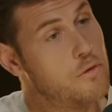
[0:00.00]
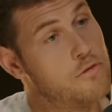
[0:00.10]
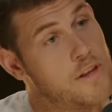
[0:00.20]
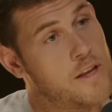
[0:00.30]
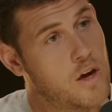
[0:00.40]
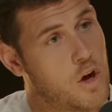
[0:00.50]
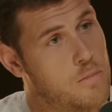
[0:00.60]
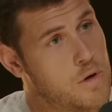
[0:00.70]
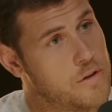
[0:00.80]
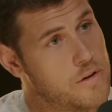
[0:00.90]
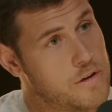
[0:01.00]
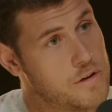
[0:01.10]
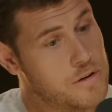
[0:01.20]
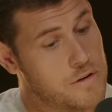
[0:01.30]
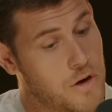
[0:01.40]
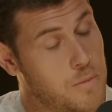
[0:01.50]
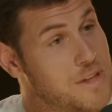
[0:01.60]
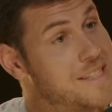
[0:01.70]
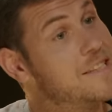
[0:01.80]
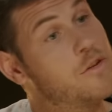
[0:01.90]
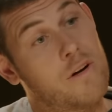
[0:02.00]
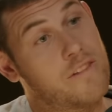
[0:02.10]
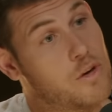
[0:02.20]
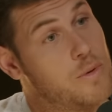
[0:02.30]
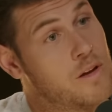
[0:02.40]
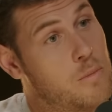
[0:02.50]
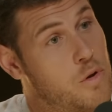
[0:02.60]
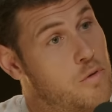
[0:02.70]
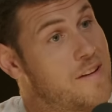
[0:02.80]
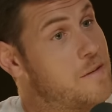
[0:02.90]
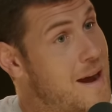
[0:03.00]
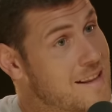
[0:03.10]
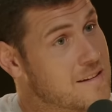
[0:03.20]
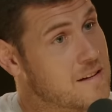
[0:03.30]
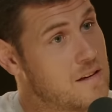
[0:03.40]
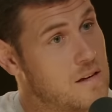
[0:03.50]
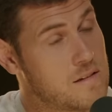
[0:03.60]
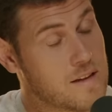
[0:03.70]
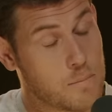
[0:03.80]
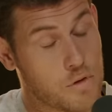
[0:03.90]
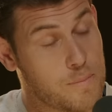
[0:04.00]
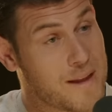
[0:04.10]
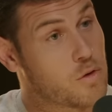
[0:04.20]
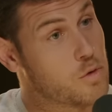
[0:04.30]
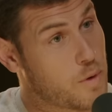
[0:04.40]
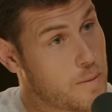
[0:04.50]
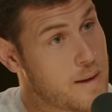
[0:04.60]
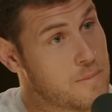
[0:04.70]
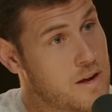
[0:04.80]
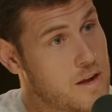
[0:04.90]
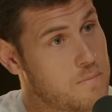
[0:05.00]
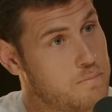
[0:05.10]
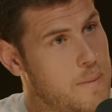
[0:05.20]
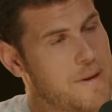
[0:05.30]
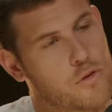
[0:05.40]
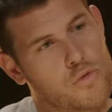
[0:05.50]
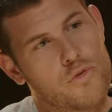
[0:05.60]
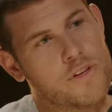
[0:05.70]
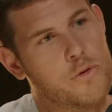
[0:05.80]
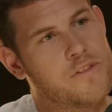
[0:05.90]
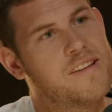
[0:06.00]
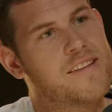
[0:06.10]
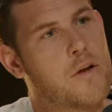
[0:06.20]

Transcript: le vis en mode, en mode titan avec lui, en mode on va se battre. Ça te pose pas trop de problèmes mais parce que tu te dis aussi que